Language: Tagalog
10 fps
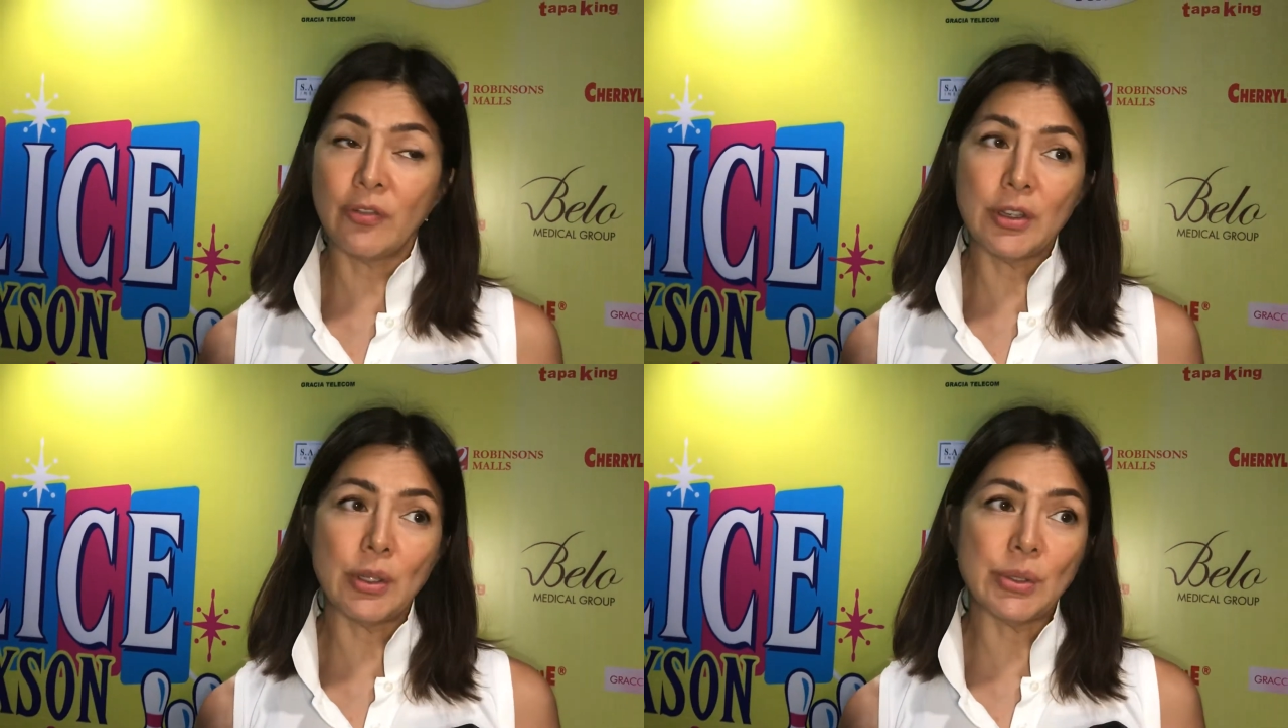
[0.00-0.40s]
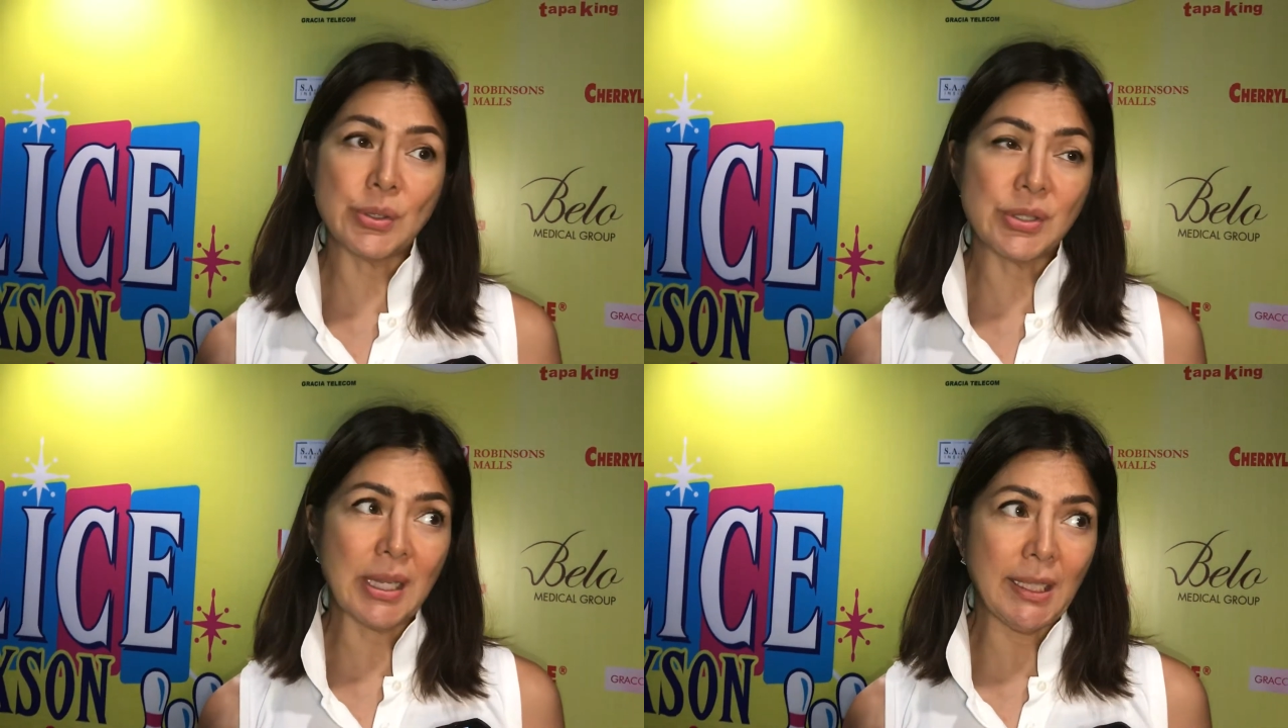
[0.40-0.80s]
for
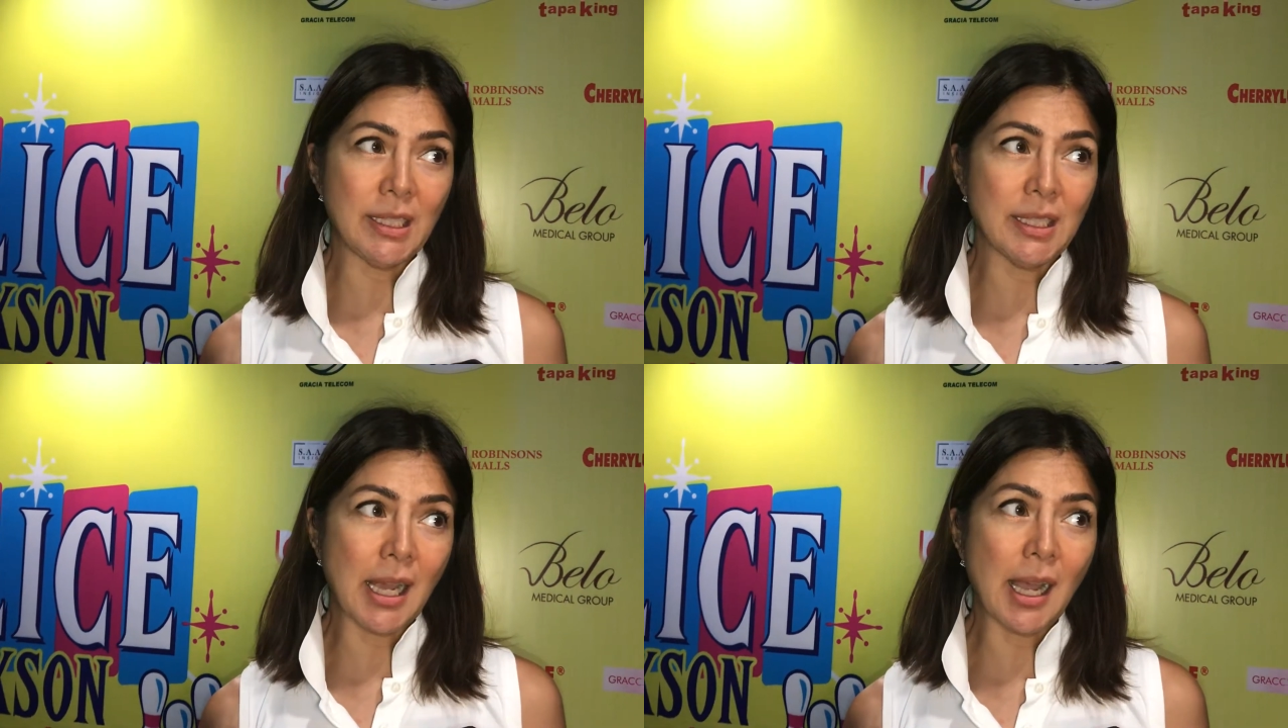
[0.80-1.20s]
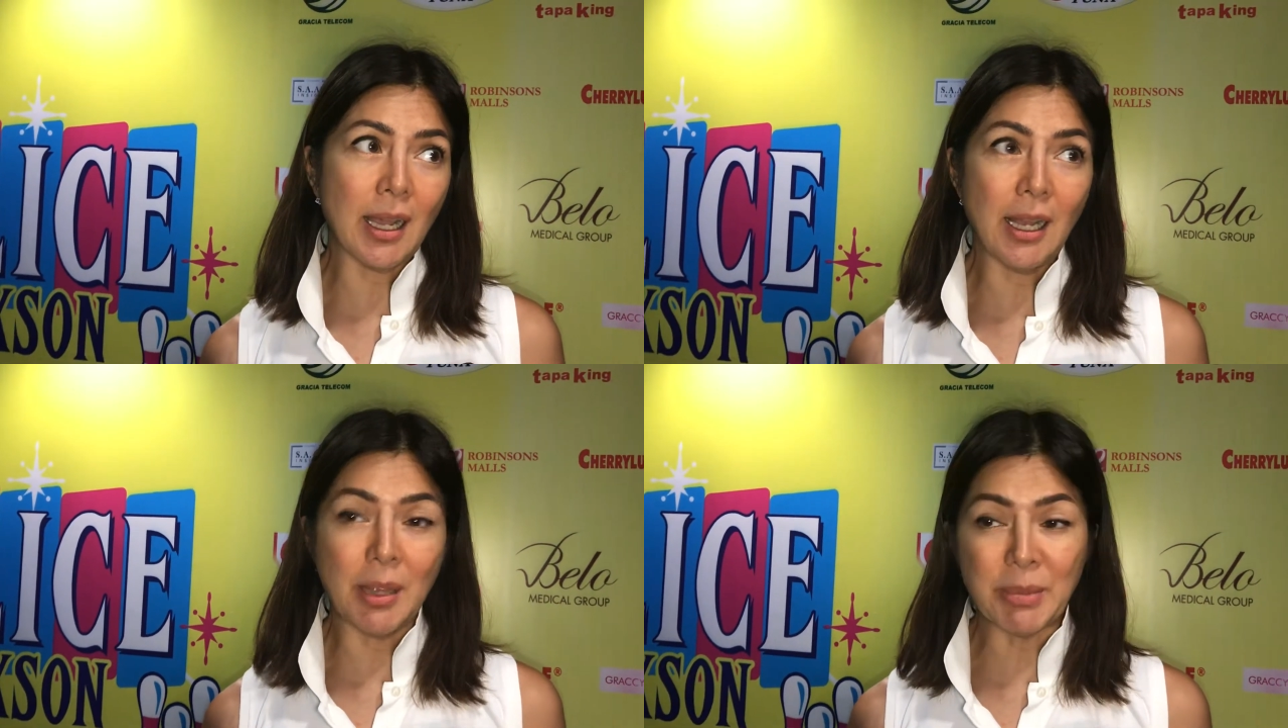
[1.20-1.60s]
those na hindi
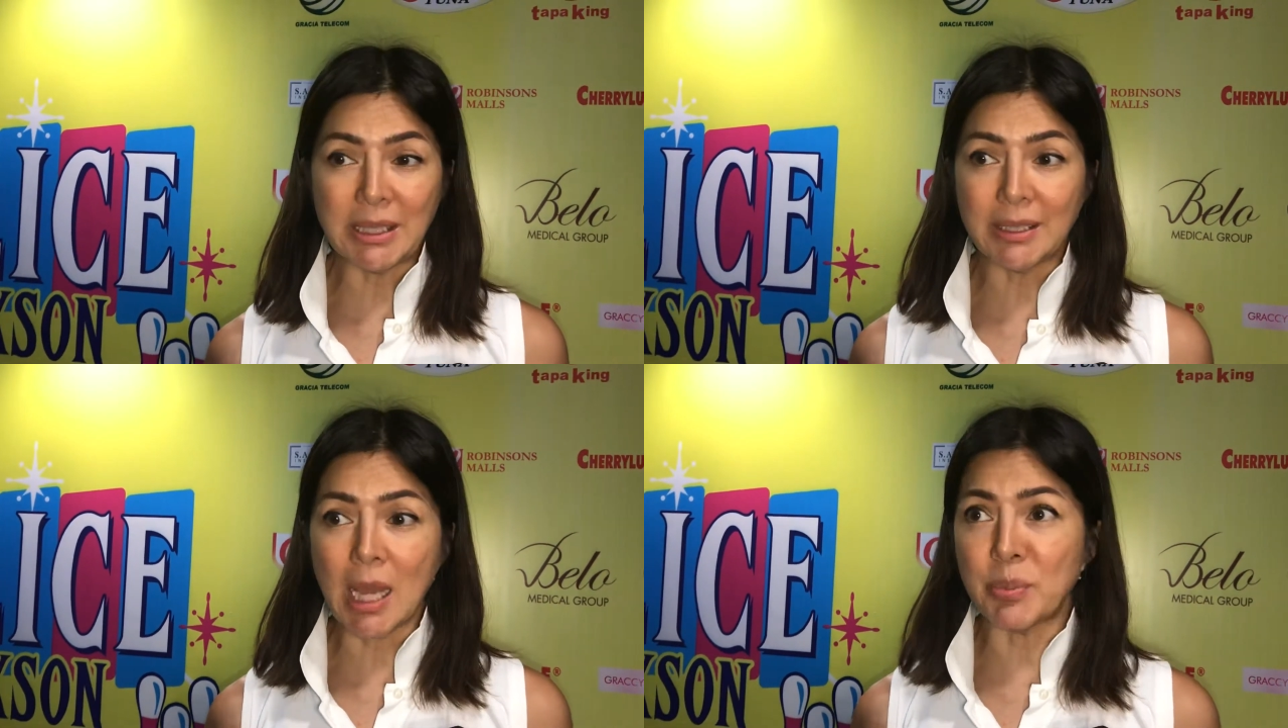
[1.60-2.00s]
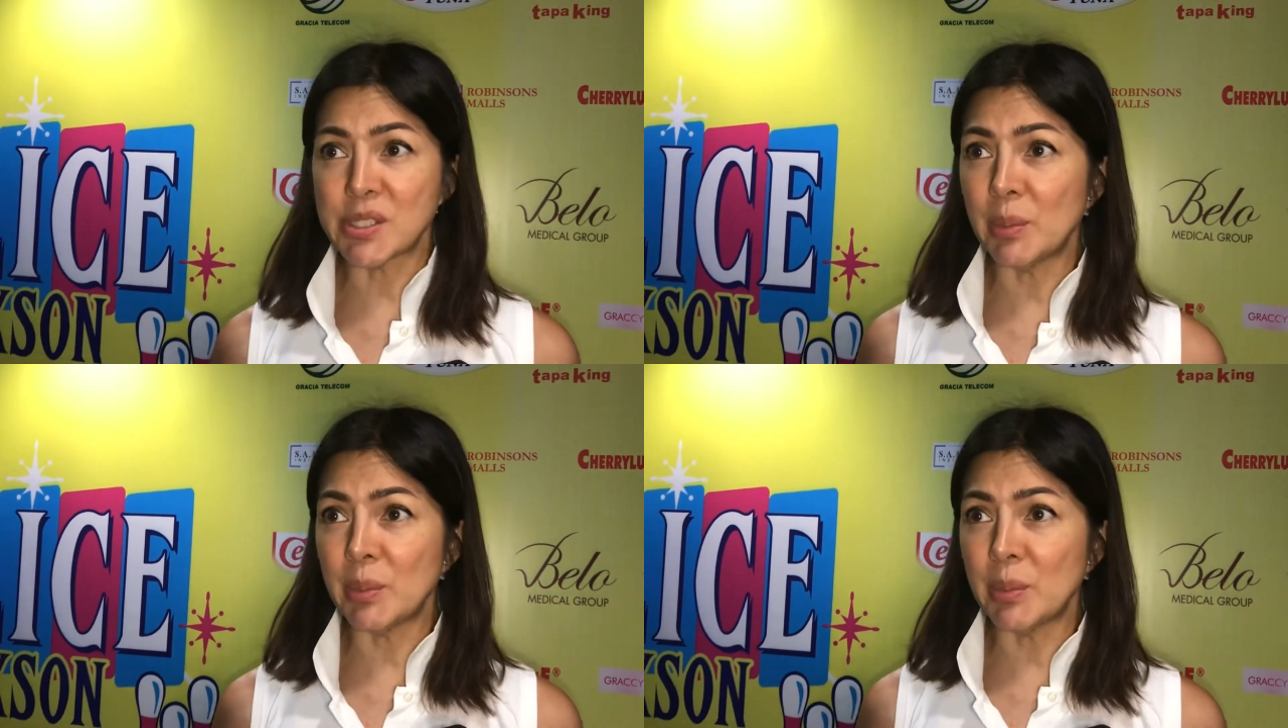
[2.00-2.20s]
nakakaalam, matatapos